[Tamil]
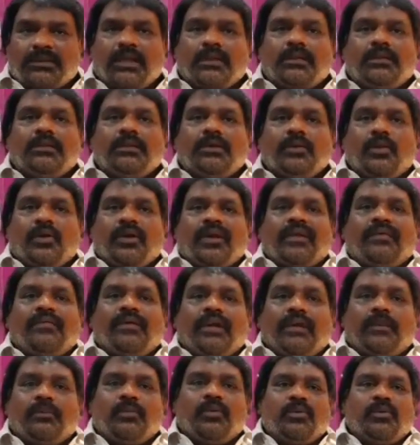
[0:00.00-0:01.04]
சத்து
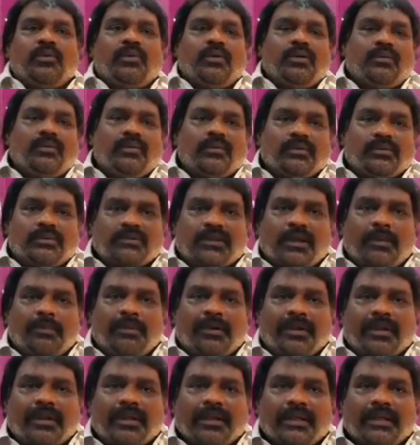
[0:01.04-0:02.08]
குறைவான உணவு
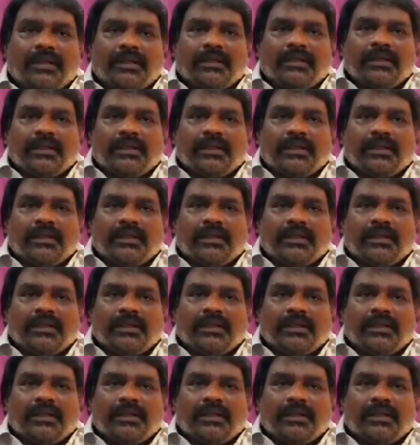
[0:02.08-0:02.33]
சாப்பிட்றது